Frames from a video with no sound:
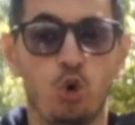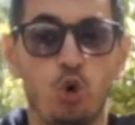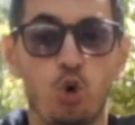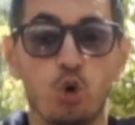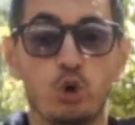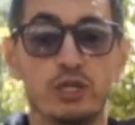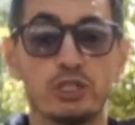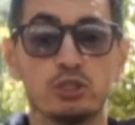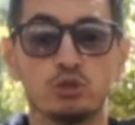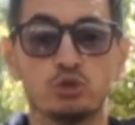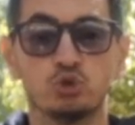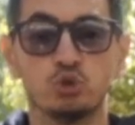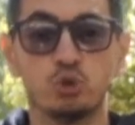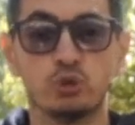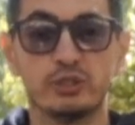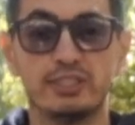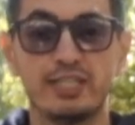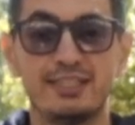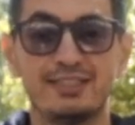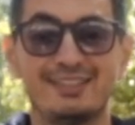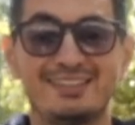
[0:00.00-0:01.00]
O Rio Grande do
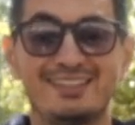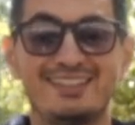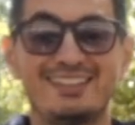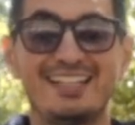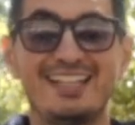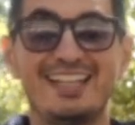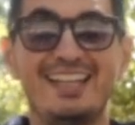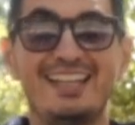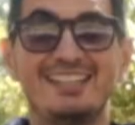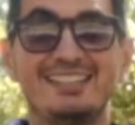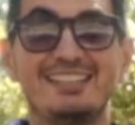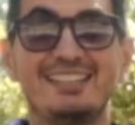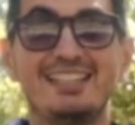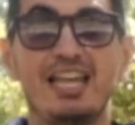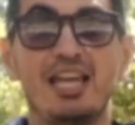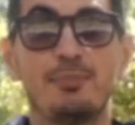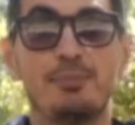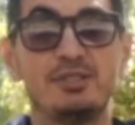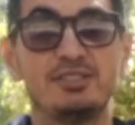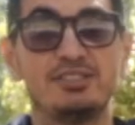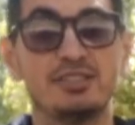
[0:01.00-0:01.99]
Sul que tem
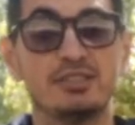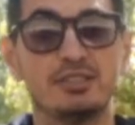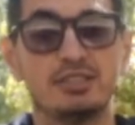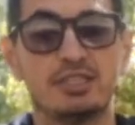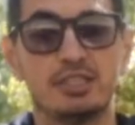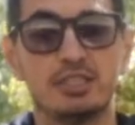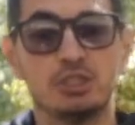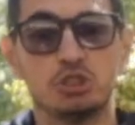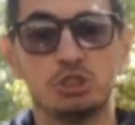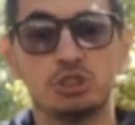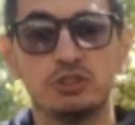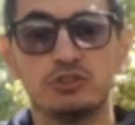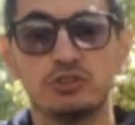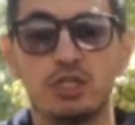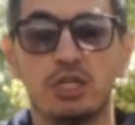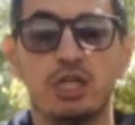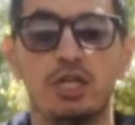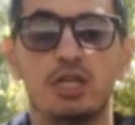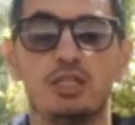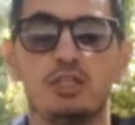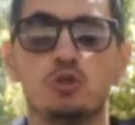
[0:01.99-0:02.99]
13 representantes
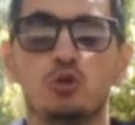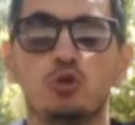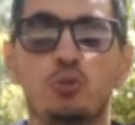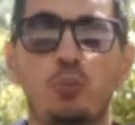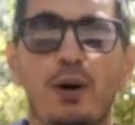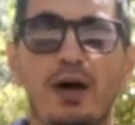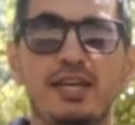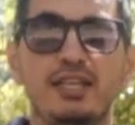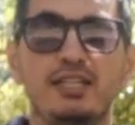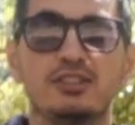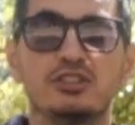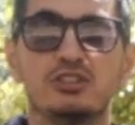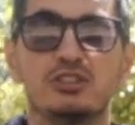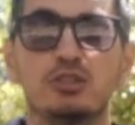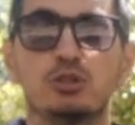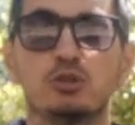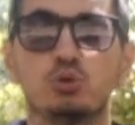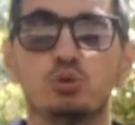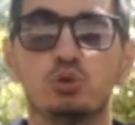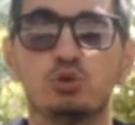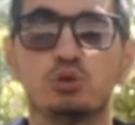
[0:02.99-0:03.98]
e o país
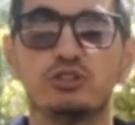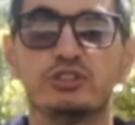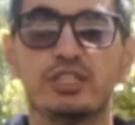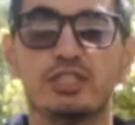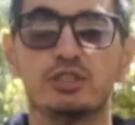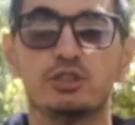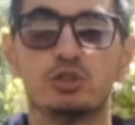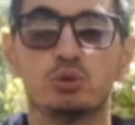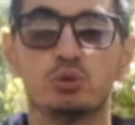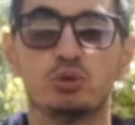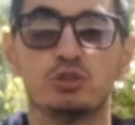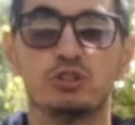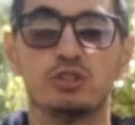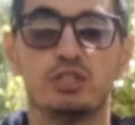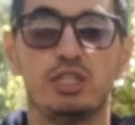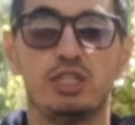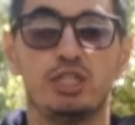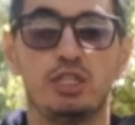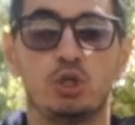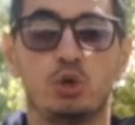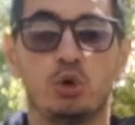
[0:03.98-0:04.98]

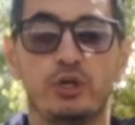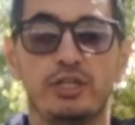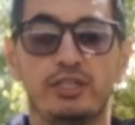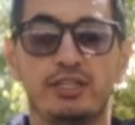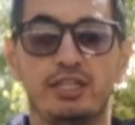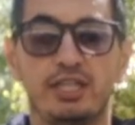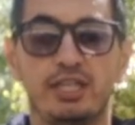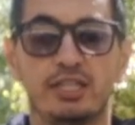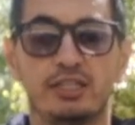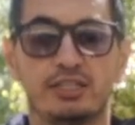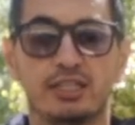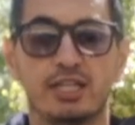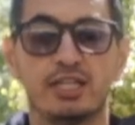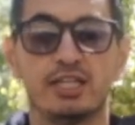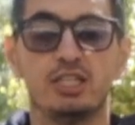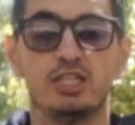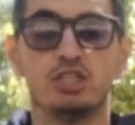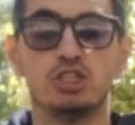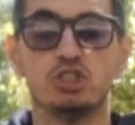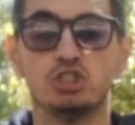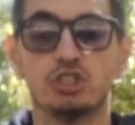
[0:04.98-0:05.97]

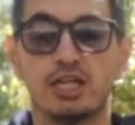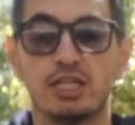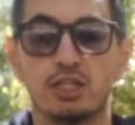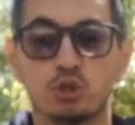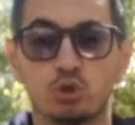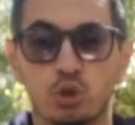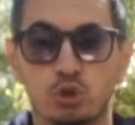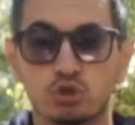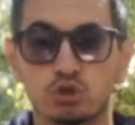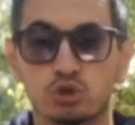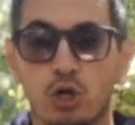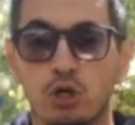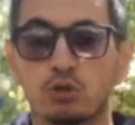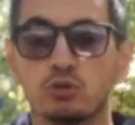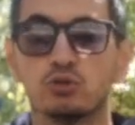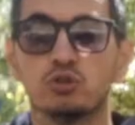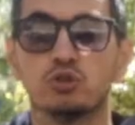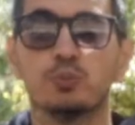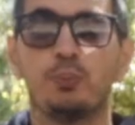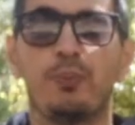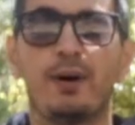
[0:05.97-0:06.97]
280. Já em todos os
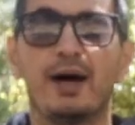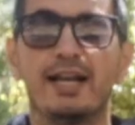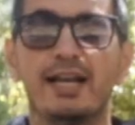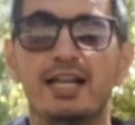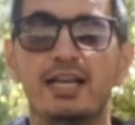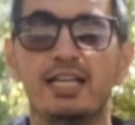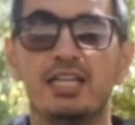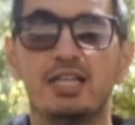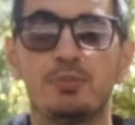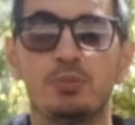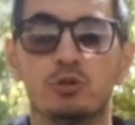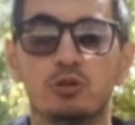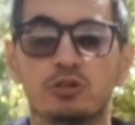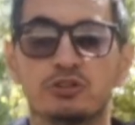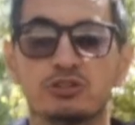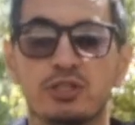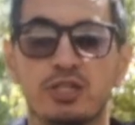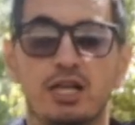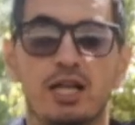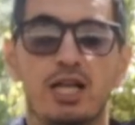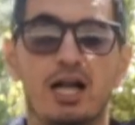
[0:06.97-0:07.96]
Jogos
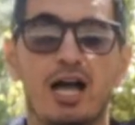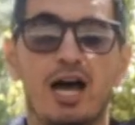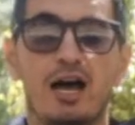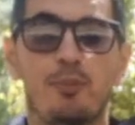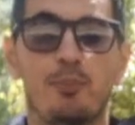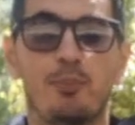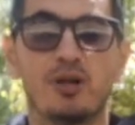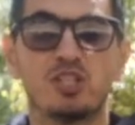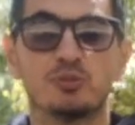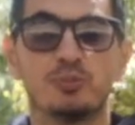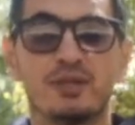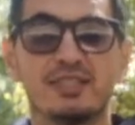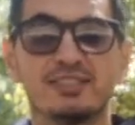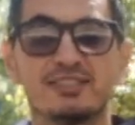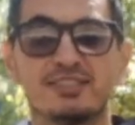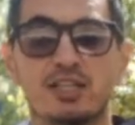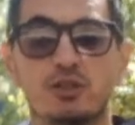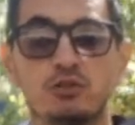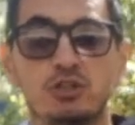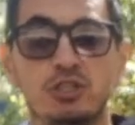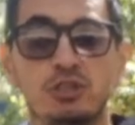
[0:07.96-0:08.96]
Paralímpicos, a
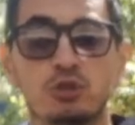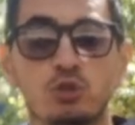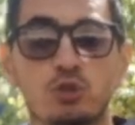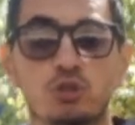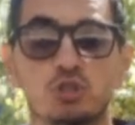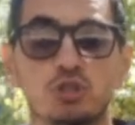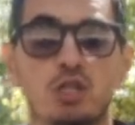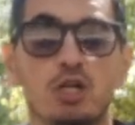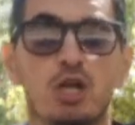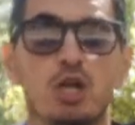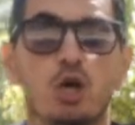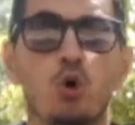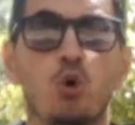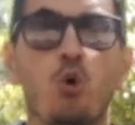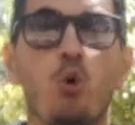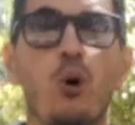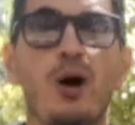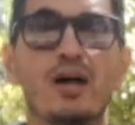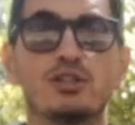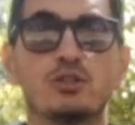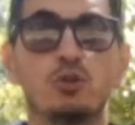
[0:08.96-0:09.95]
participação em torno de
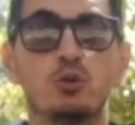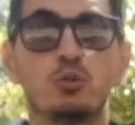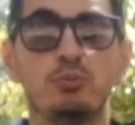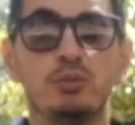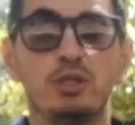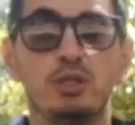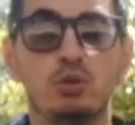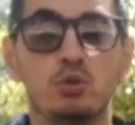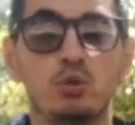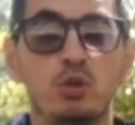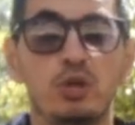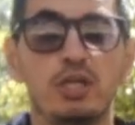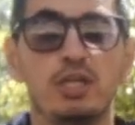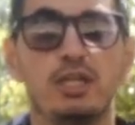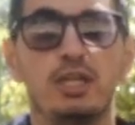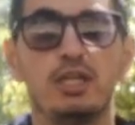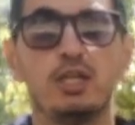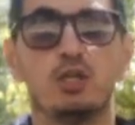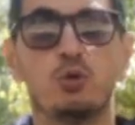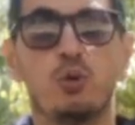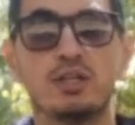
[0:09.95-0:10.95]

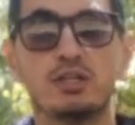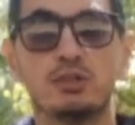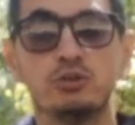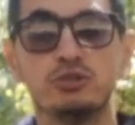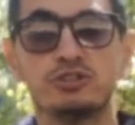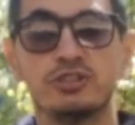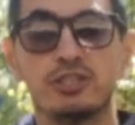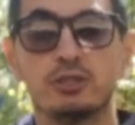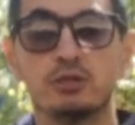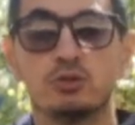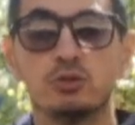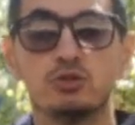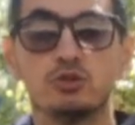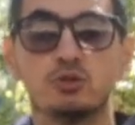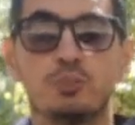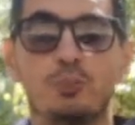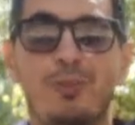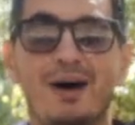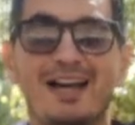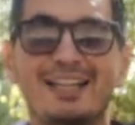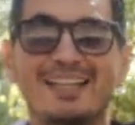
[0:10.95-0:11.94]
4.400
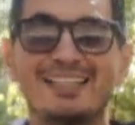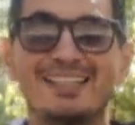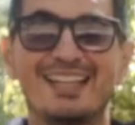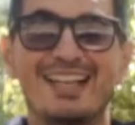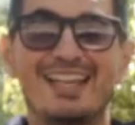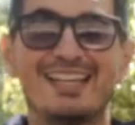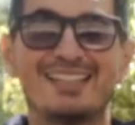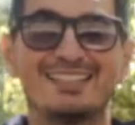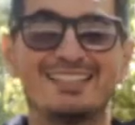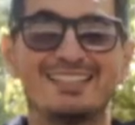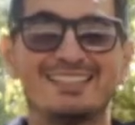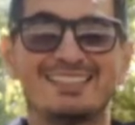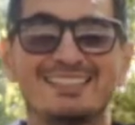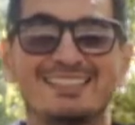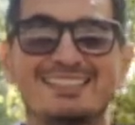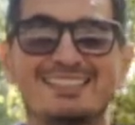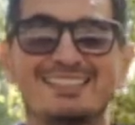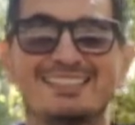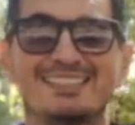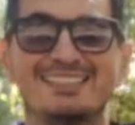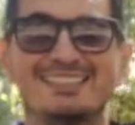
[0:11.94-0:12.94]
para
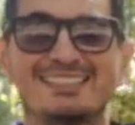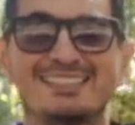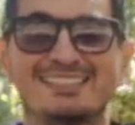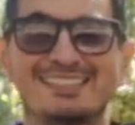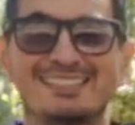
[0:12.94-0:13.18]
atletas.